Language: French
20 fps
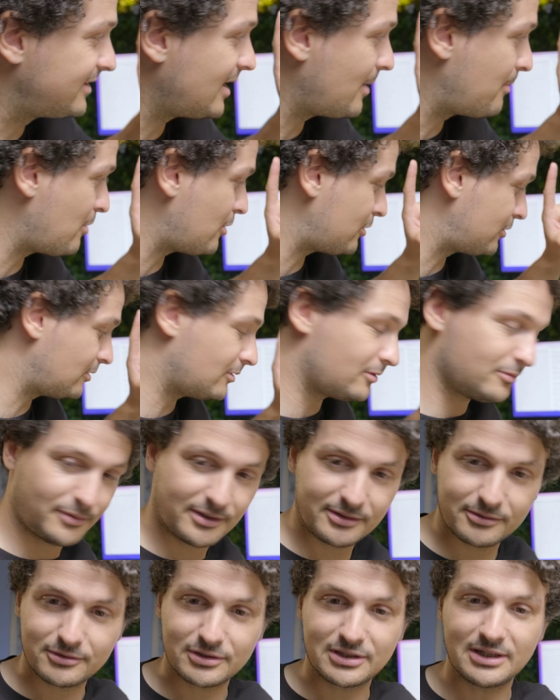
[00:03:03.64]
d'important, où
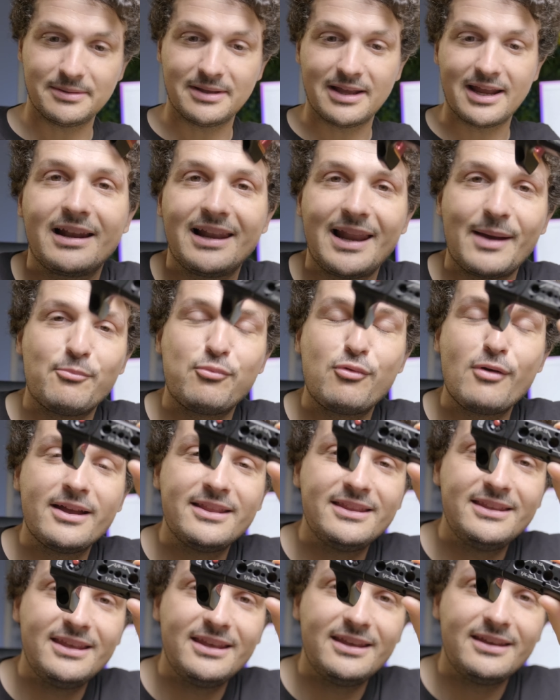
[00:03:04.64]
est-ce que je l'ai mis La
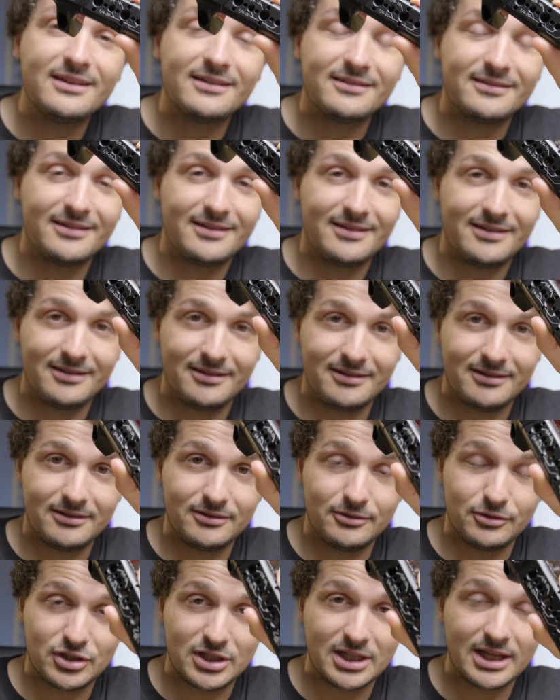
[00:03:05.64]
poignée
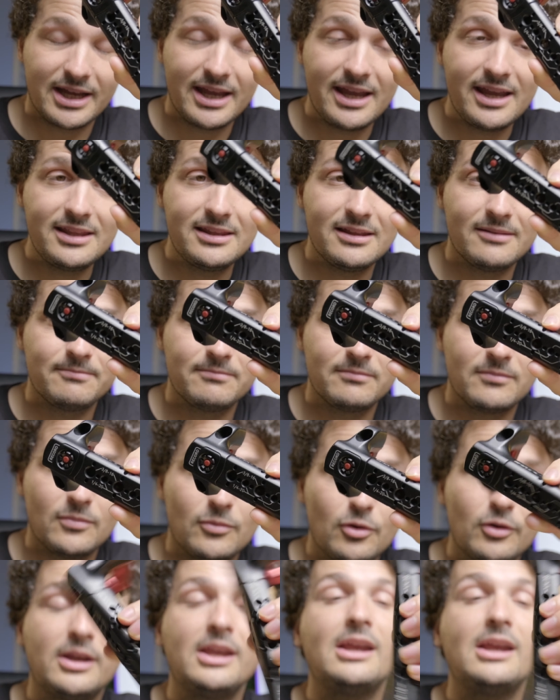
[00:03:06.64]
de chez Red, ok,